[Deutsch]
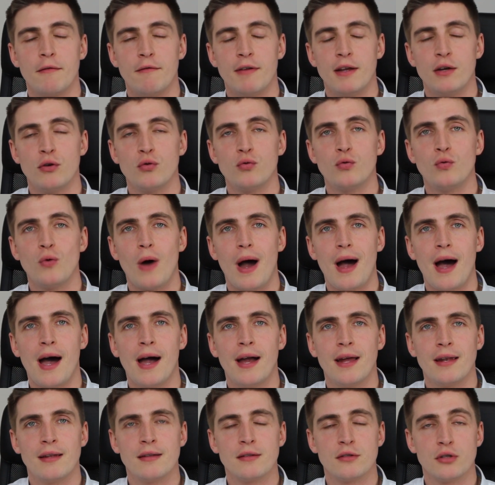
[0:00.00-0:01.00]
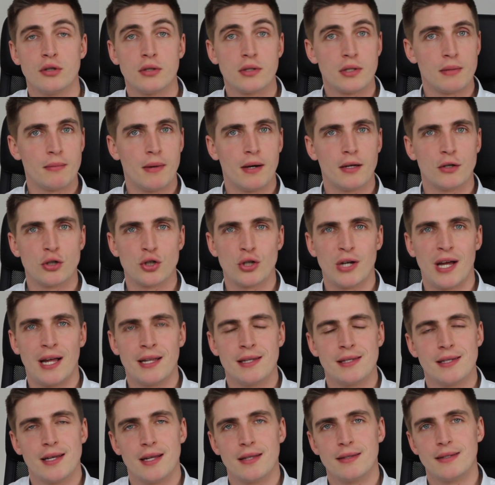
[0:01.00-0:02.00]
Wenn du einen systematischen
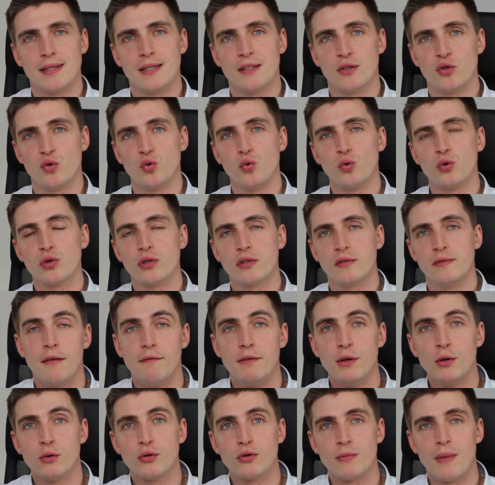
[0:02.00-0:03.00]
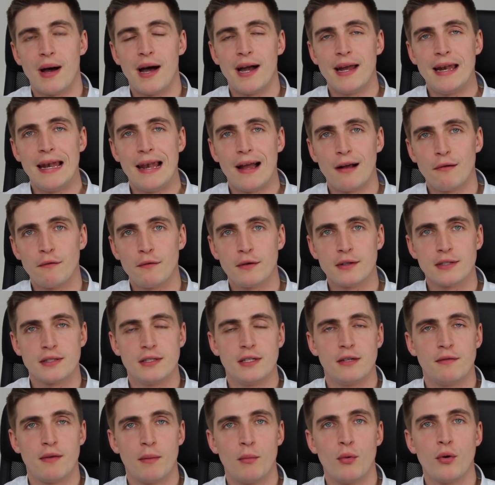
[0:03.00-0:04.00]
Ansatz jetzt suchst, wie du zum einen
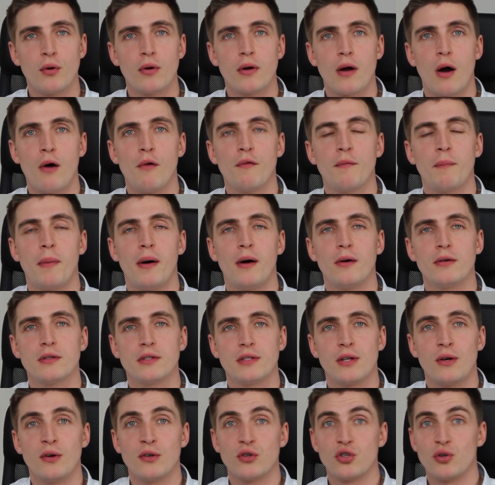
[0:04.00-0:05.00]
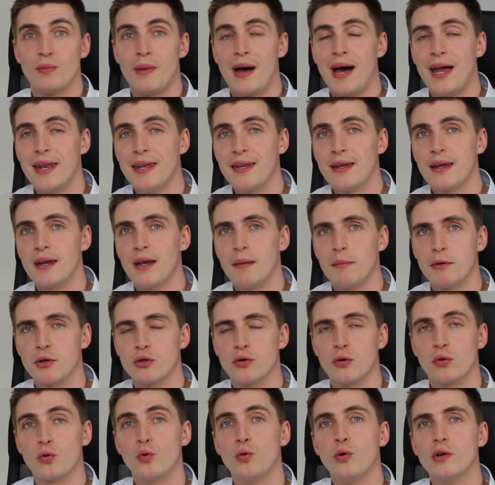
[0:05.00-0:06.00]
langfristig Vermögen aufbaust, zum anderen aber
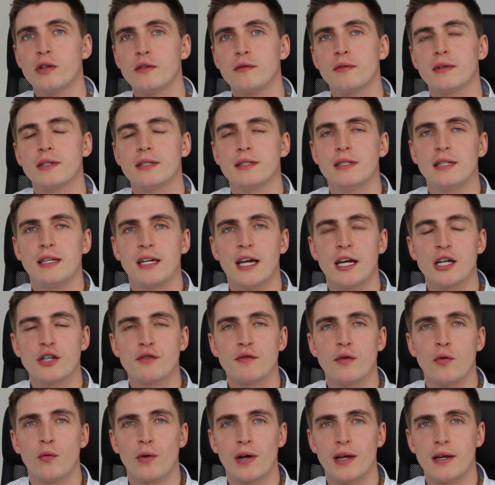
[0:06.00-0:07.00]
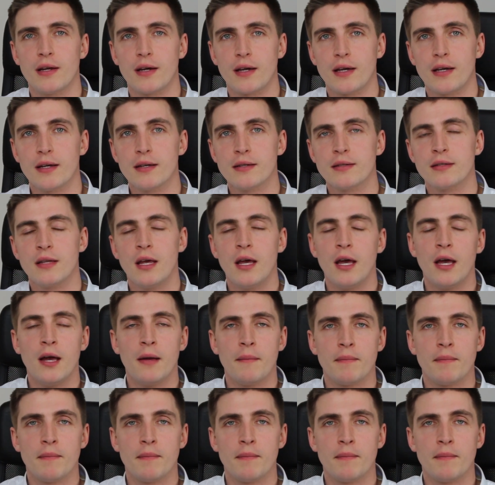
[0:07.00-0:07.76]
schon kurzfristig Cashflow generierst,